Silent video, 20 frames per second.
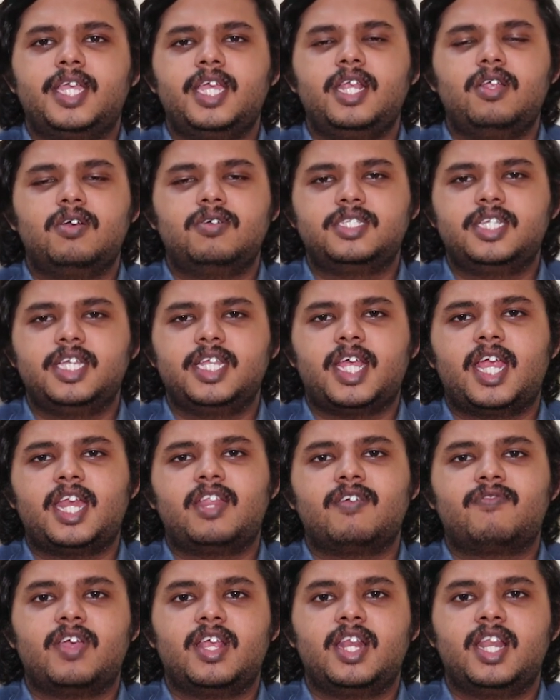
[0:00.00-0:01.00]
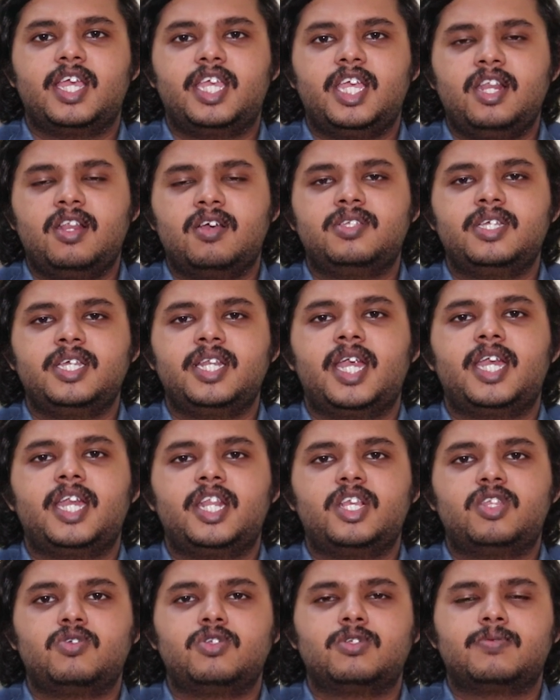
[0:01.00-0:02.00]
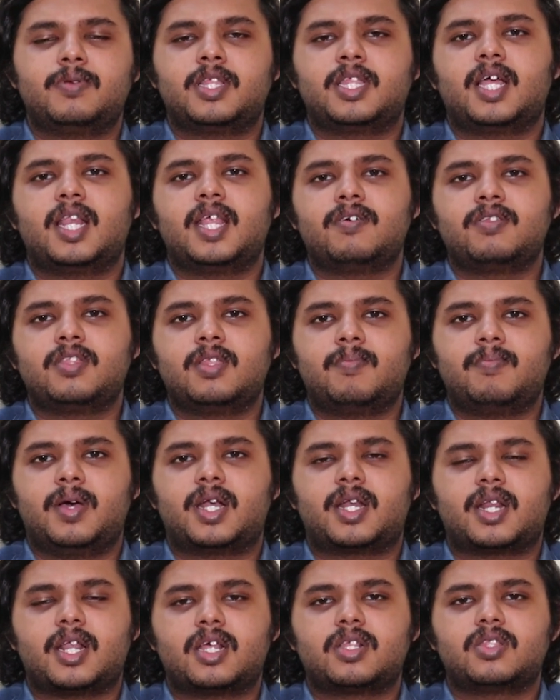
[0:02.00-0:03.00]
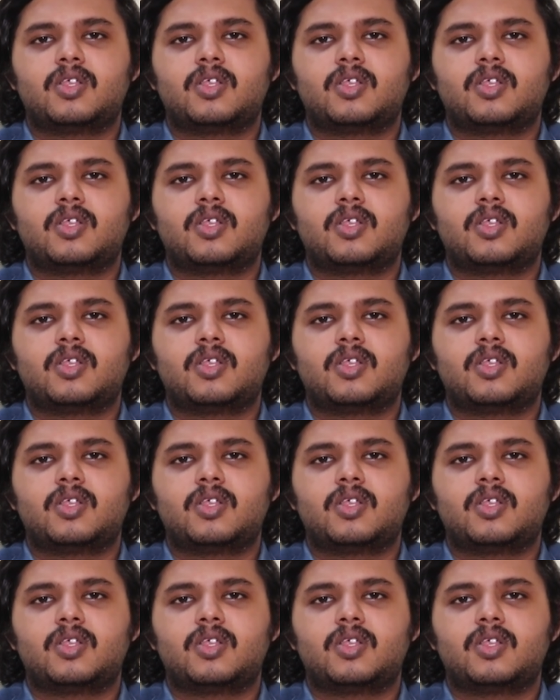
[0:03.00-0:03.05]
ஹீலியோ ஜி நைன்டி ஃபைவ்ல ஹீலியோ ஜி நைன்டி சூஸ் பண்ணியிருந்தாலே வந்து பெட்டராக